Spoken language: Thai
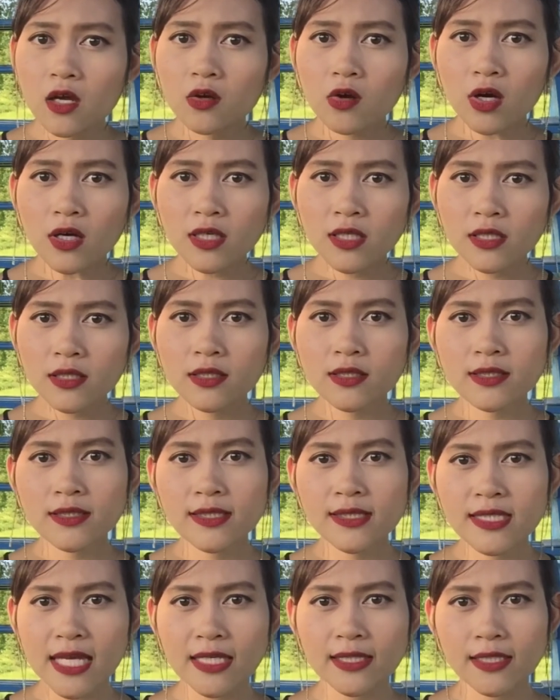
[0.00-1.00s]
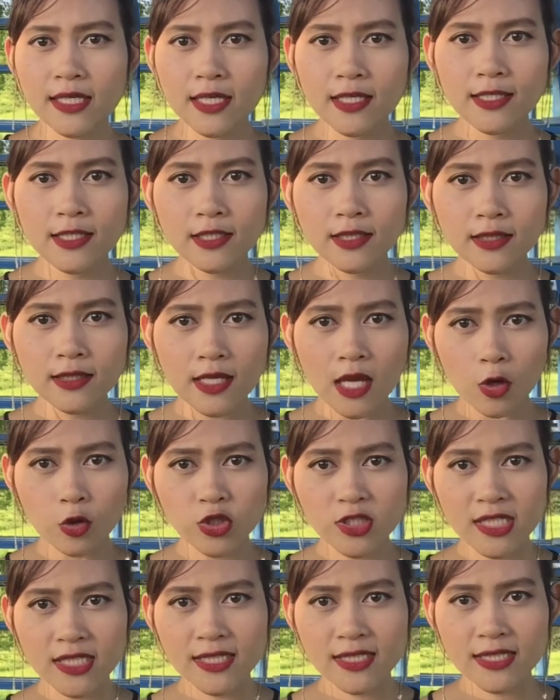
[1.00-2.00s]
ก็คือสิ่งที่ยึดเหนี่ยว
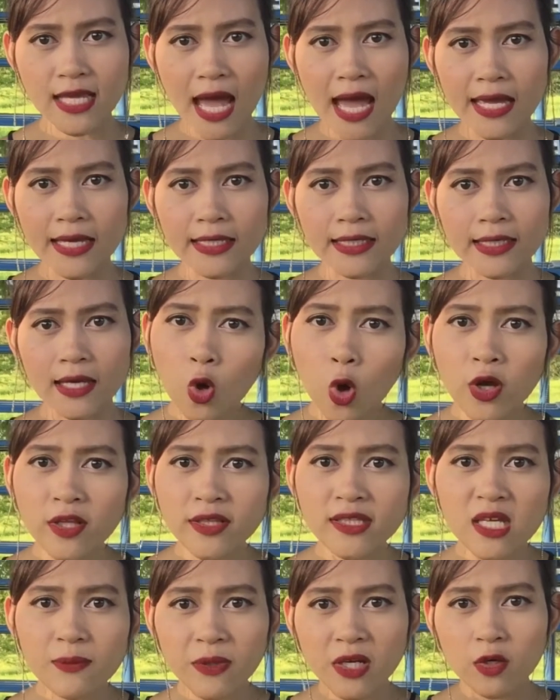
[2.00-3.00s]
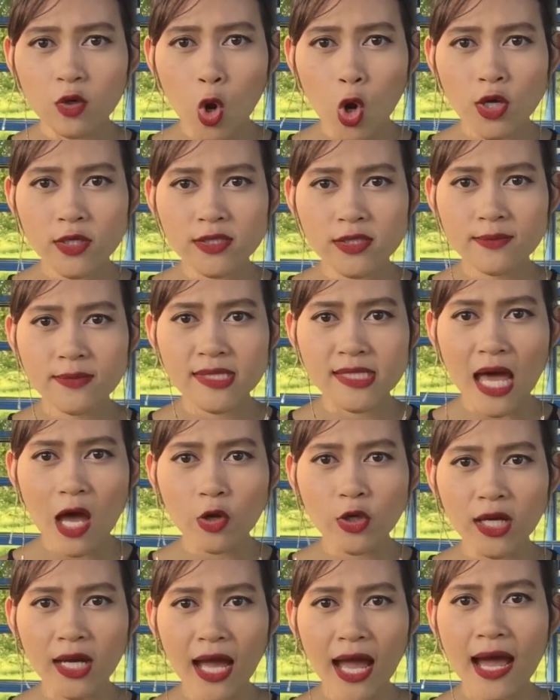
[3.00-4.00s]
จิตใจ คนที่เป็นโรคซึมเศร้า
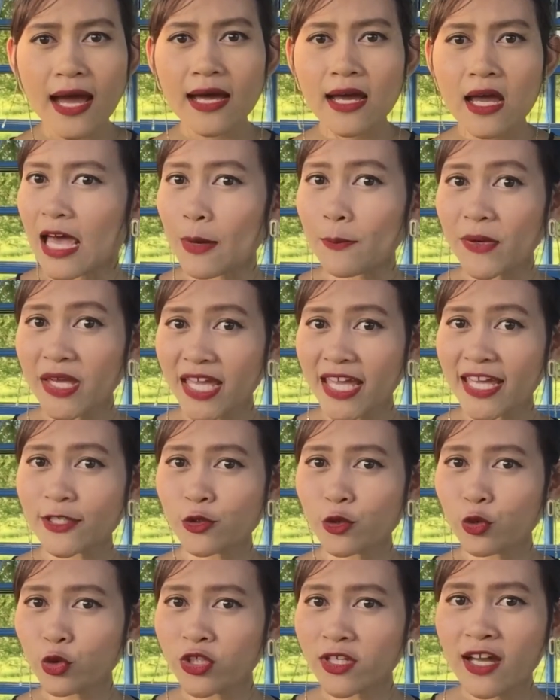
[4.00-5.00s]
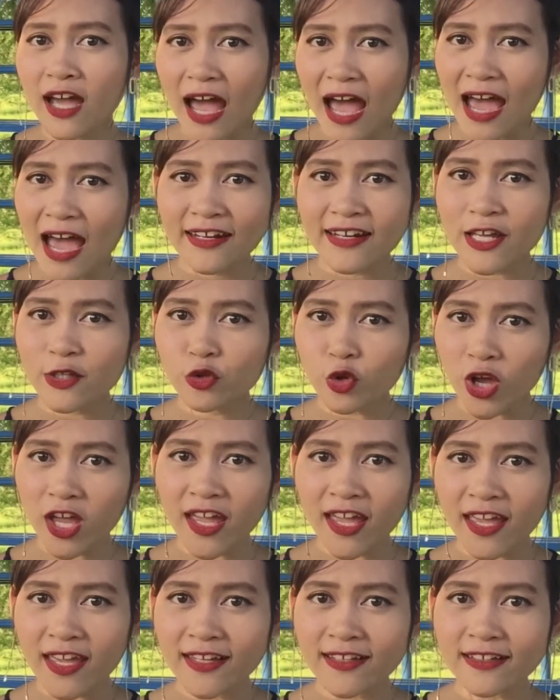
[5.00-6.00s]
นะคะ จะไม่เห็นคุณค่าในตัว
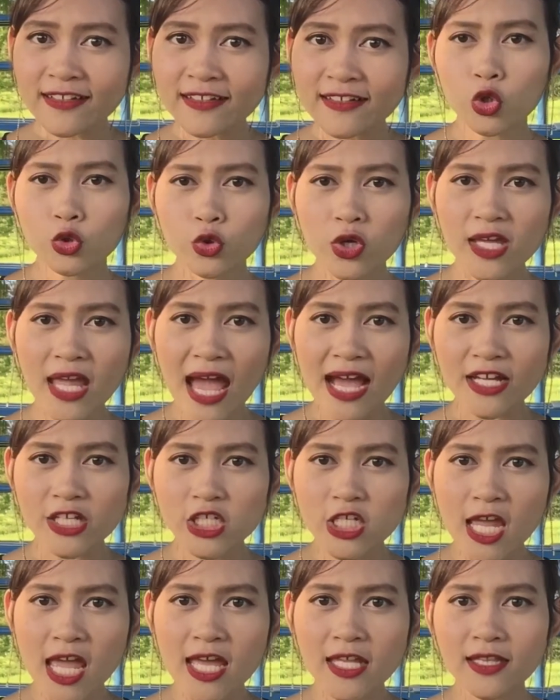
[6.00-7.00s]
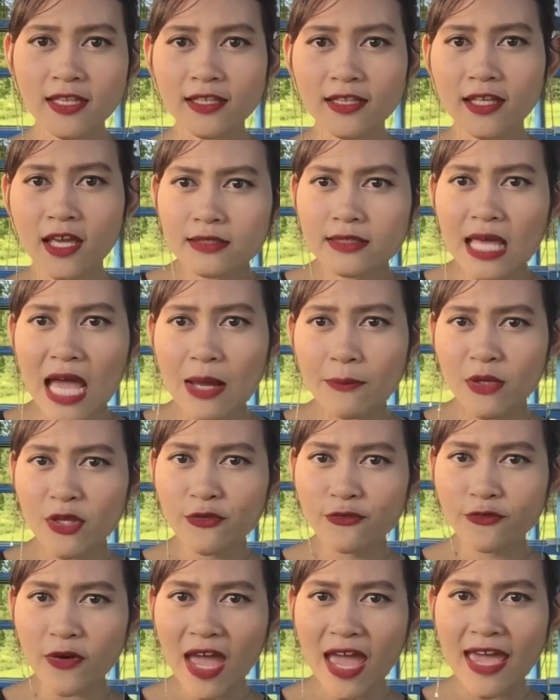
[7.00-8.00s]
เอง ยกตัวอย่างเช่น ถ้า
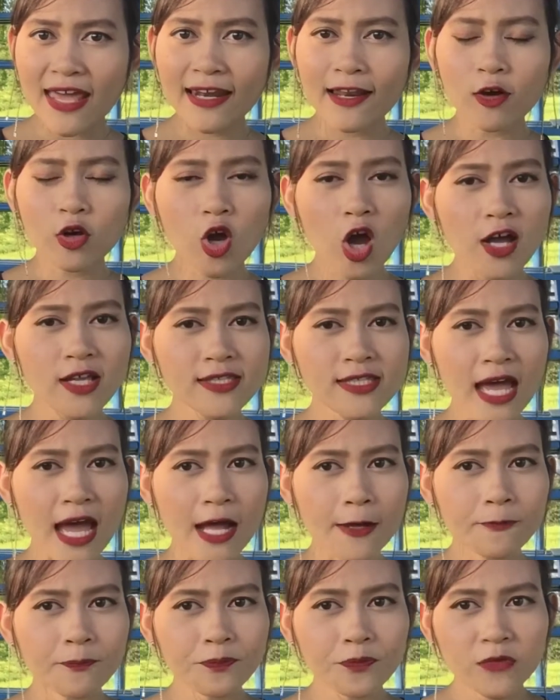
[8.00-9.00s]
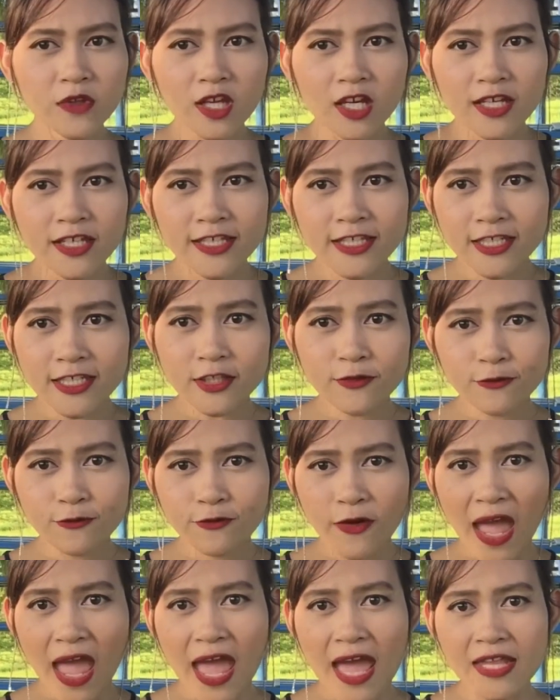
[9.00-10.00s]
มีแฟนแล้วก็จะยึด
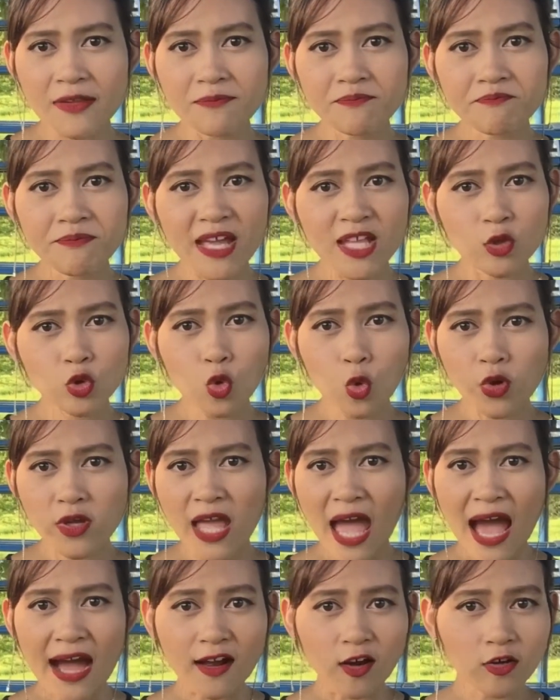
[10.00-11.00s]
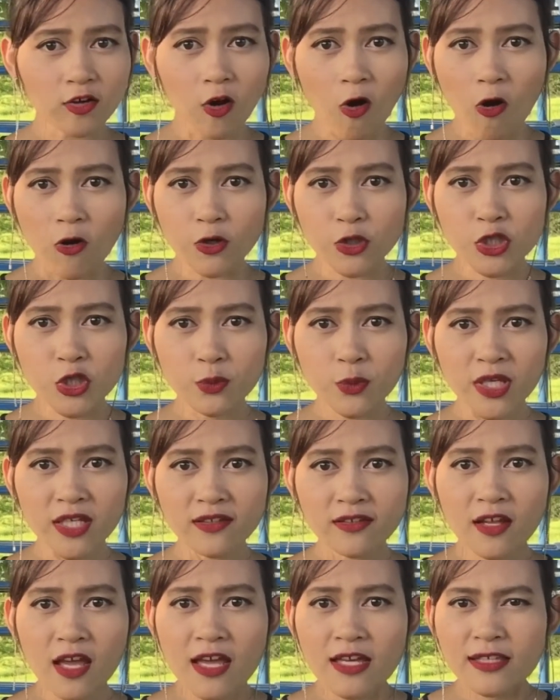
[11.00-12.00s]
แฟนเป็นทุกอย่างของชีวิ
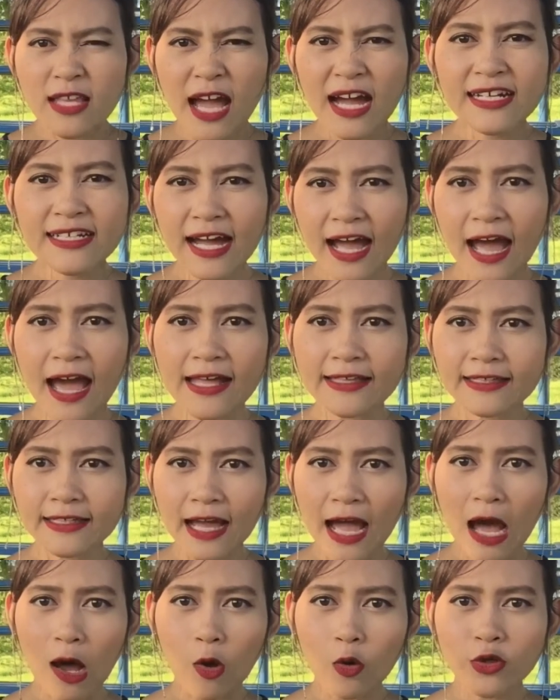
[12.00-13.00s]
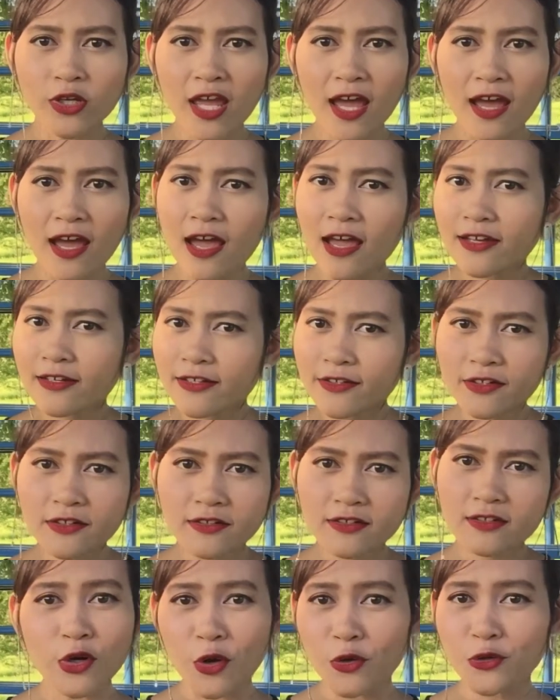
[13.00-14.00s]
ต ถ้าขาดเขาเนี่ย
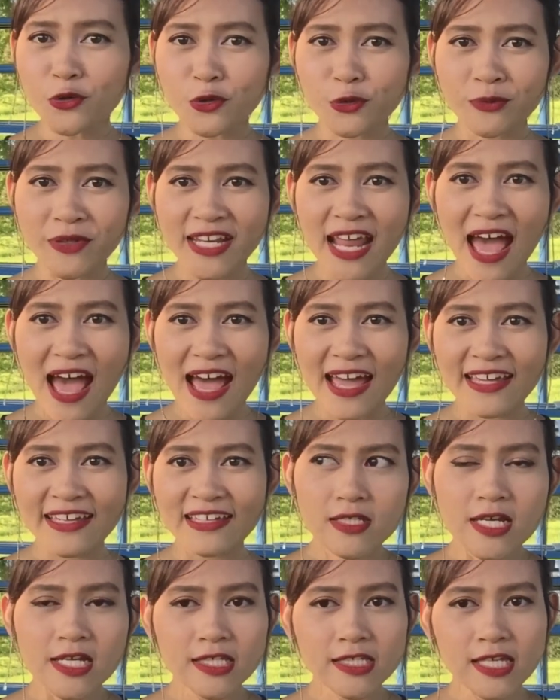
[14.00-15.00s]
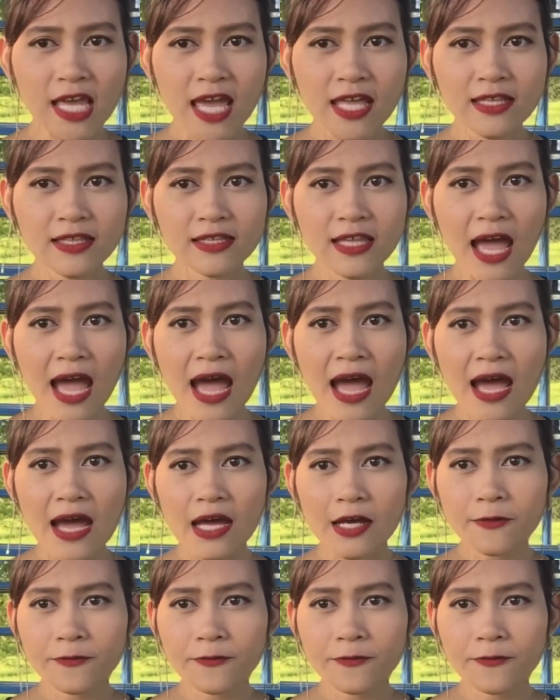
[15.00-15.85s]
เราอยู่ไม่ได้ อย่างเช่นถ้า